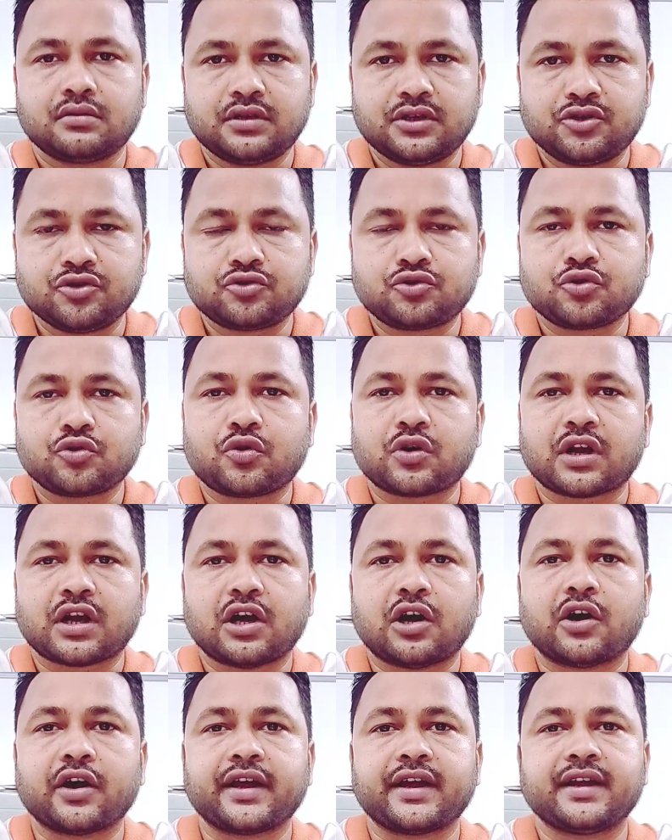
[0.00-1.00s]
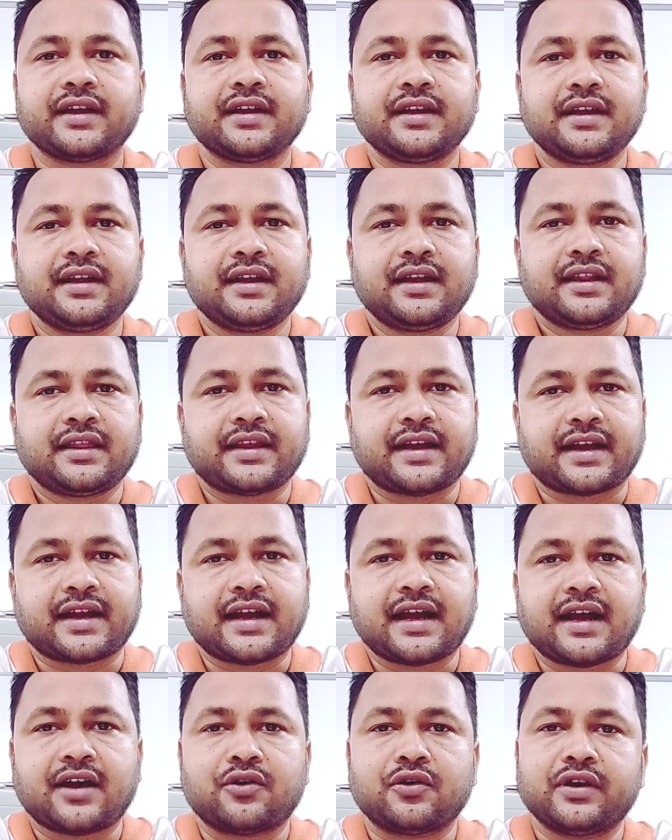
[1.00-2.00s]
নিযুক্ত করা হয় তারা
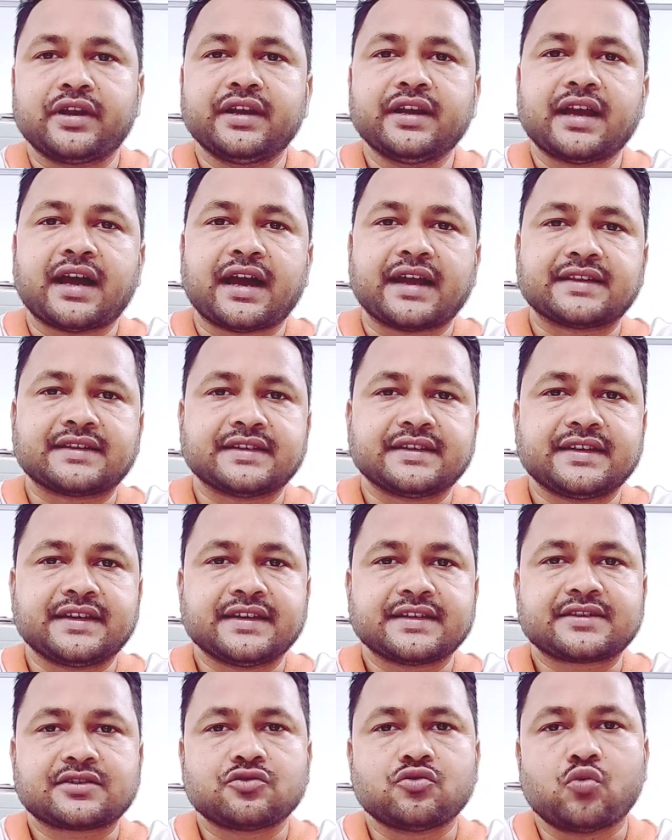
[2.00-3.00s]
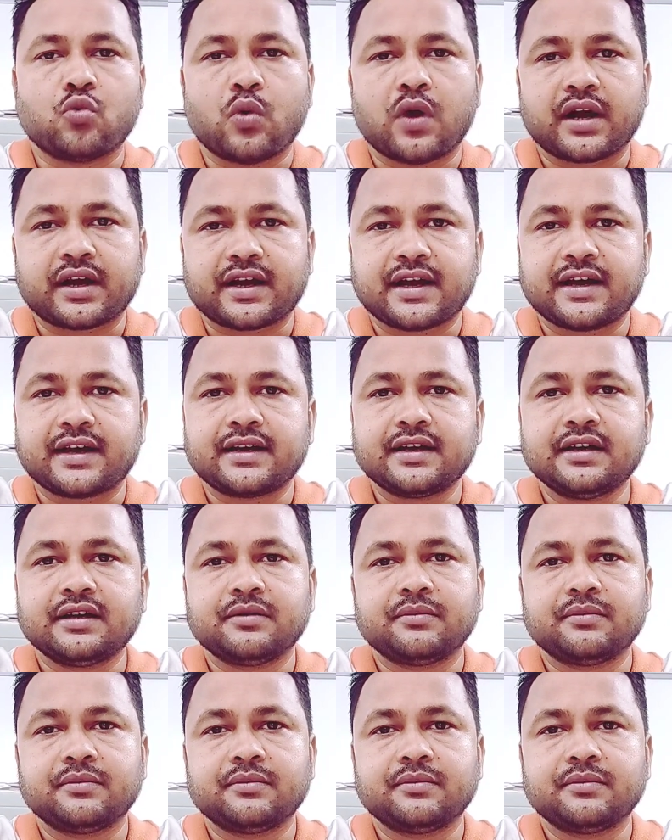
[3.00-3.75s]
হলেন আইসিডিএস ওয়ার্কার